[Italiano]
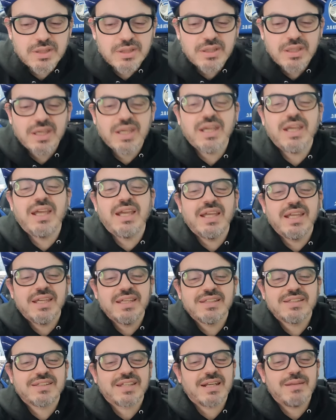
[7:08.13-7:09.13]
E
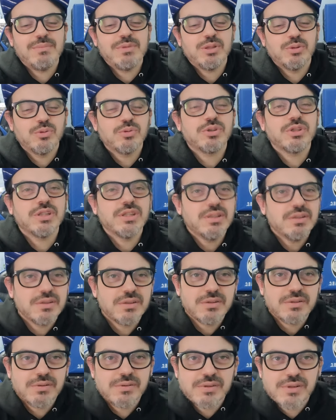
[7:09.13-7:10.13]
in tre minuti,
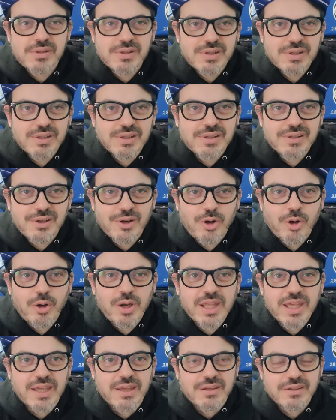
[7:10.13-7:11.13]

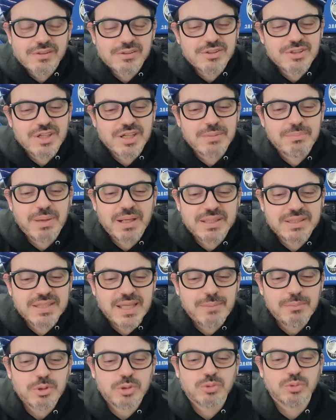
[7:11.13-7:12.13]
olè,
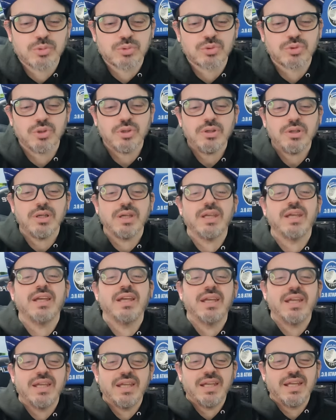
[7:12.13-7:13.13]
ribaltiamo tutto
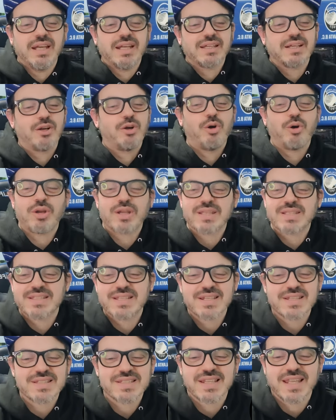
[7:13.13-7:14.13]
e ancora
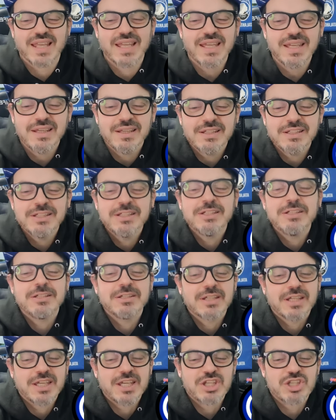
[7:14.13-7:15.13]
Zirske
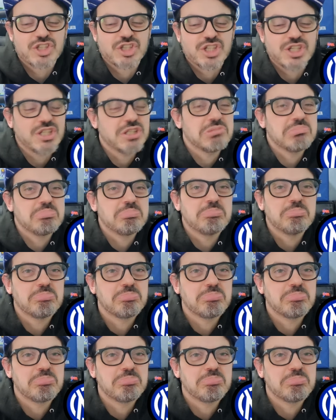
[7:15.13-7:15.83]
che si,